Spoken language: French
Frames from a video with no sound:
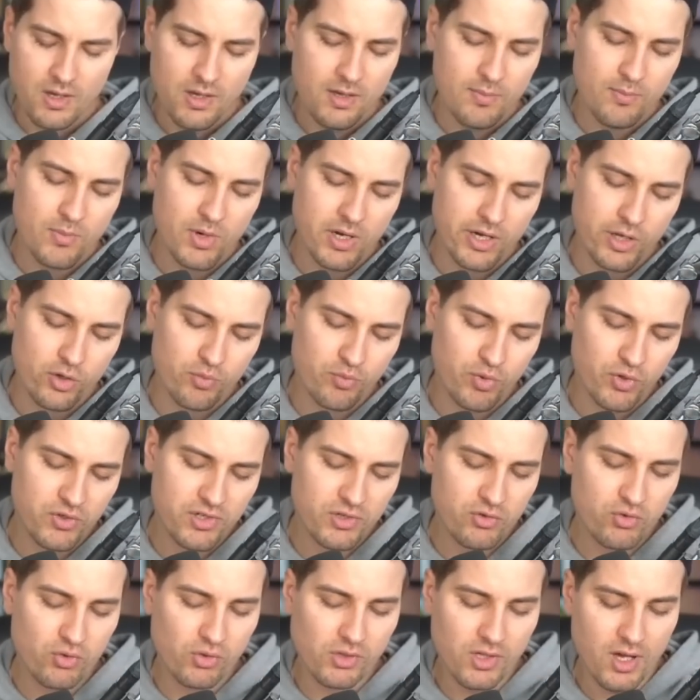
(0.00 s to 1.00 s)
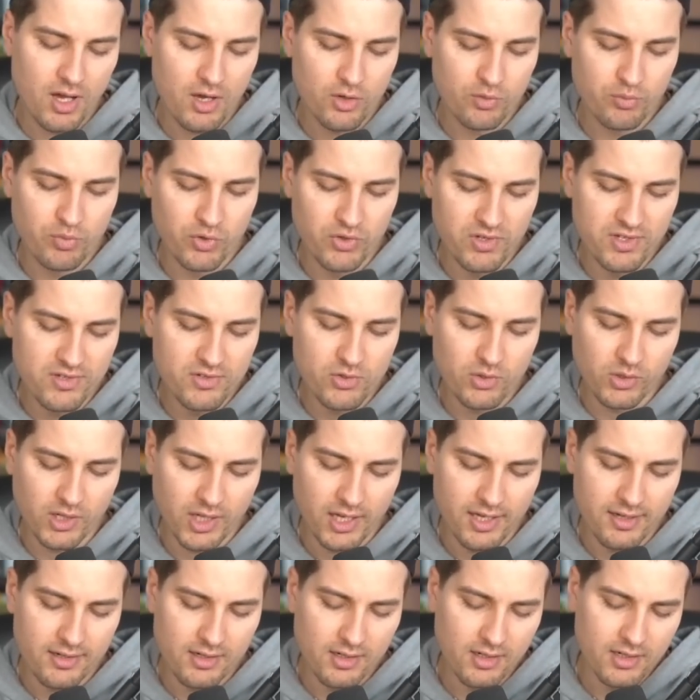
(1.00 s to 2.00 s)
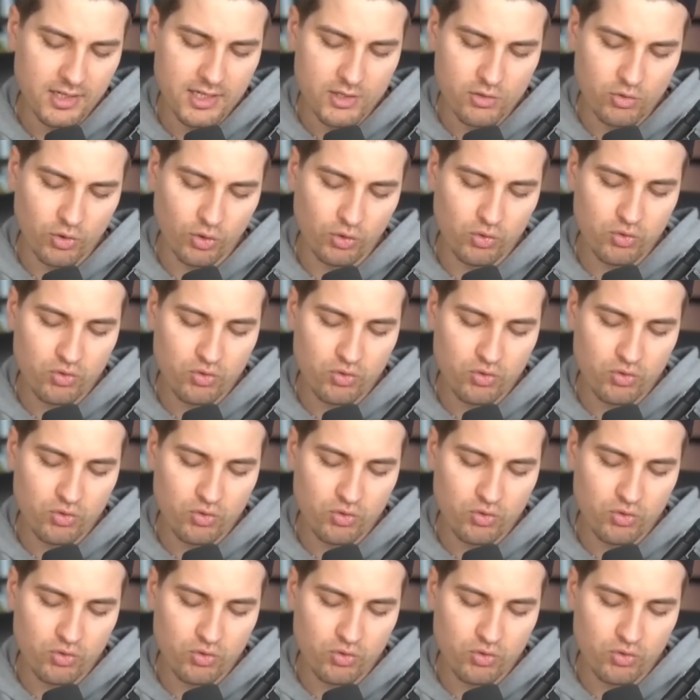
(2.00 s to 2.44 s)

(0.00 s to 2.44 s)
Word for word: Bon, allez, une petite ultra, une petite secrète là, et surtout